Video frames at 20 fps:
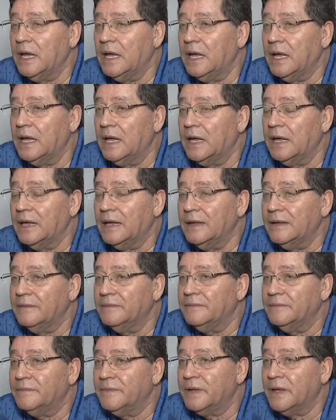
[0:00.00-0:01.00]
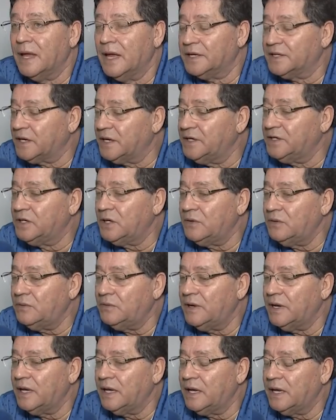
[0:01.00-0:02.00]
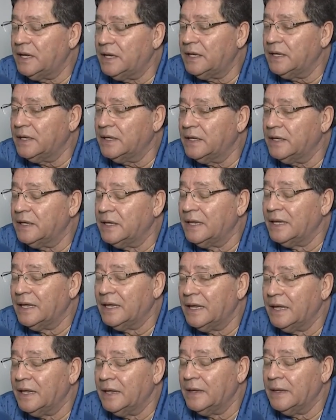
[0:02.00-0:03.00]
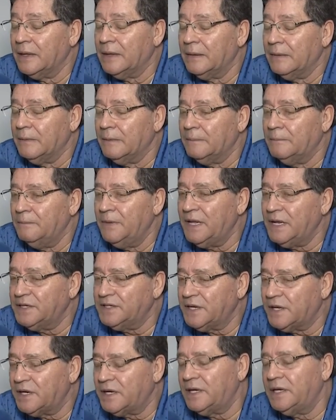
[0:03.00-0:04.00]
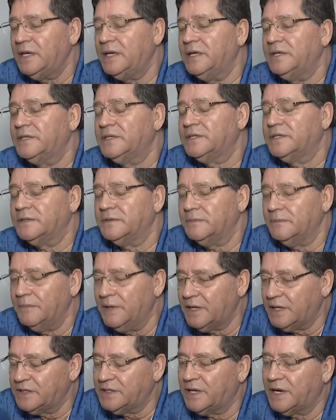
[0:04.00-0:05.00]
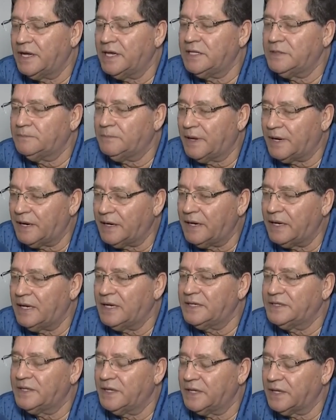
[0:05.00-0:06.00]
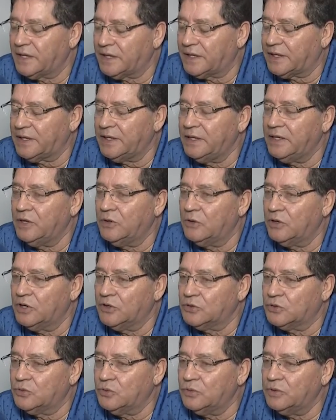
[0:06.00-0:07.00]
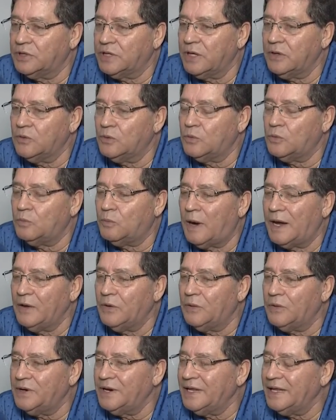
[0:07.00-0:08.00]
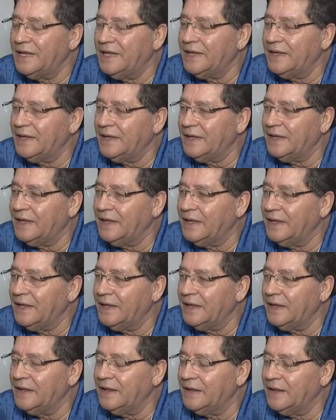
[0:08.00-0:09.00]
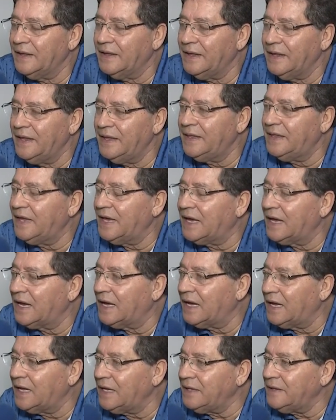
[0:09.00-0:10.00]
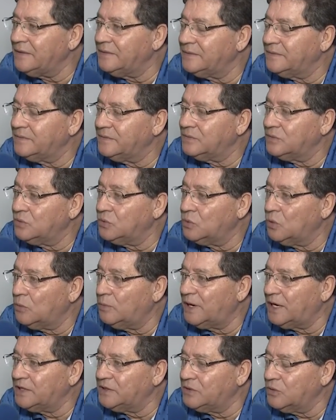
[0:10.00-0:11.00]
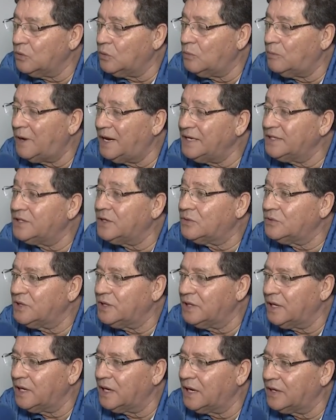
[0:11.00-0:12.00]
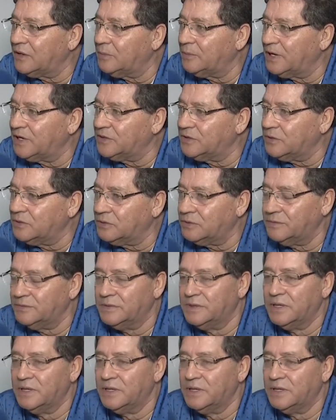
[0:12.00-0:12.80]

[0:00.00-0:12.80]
é, essa região é Minas Gerais, Minas Gerais, Paraná, Santa Catarina, Rio Grande do Sul tem o maior IDH do Brasil, o mais alto IDH do Brasil.